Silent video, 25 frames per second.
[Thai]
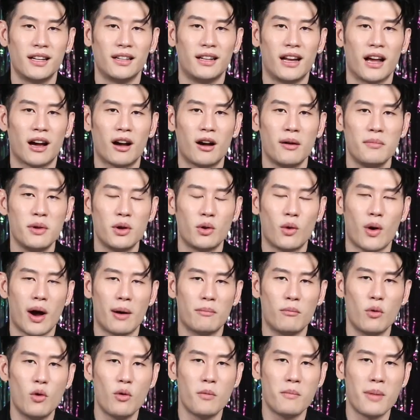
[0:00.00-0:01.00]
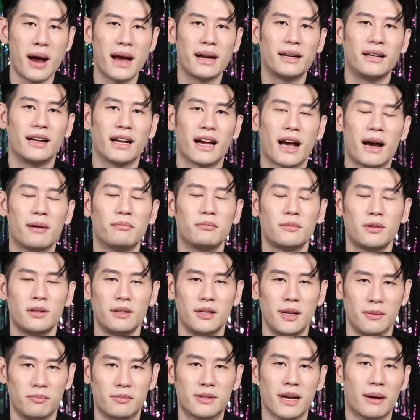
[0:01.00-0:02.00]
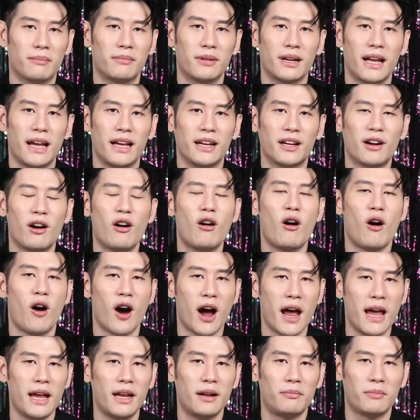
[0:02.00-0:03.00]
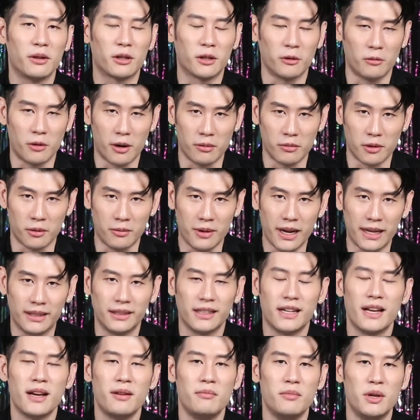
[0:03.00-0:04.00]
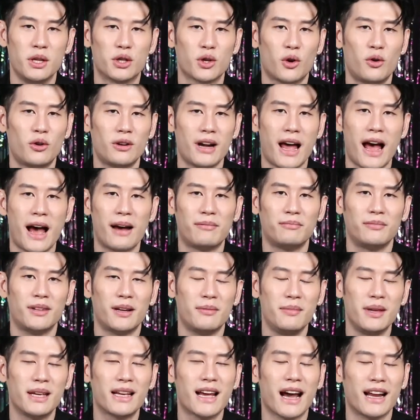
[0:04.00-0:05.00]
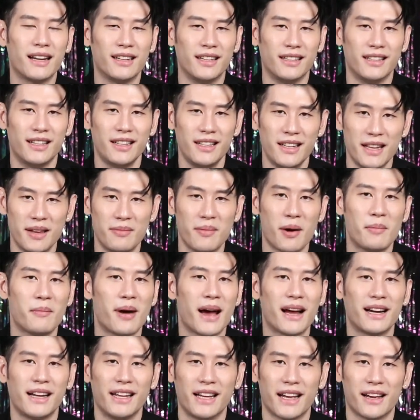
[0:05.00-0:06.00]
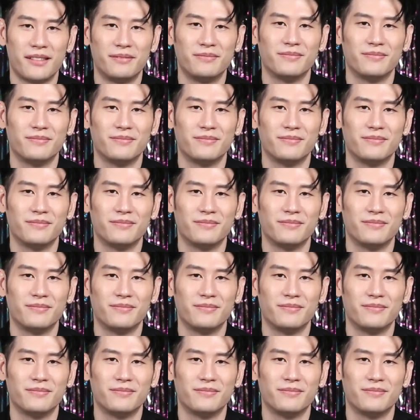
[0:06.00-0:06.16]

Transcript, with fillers: แล้วก็มีความมุ่งมั่นนะครับหยิบจับอะไรก็ขอให้ประสบความสำเร็จมีโชคลาภและมีการเงินที่ดีมากๆเลยครั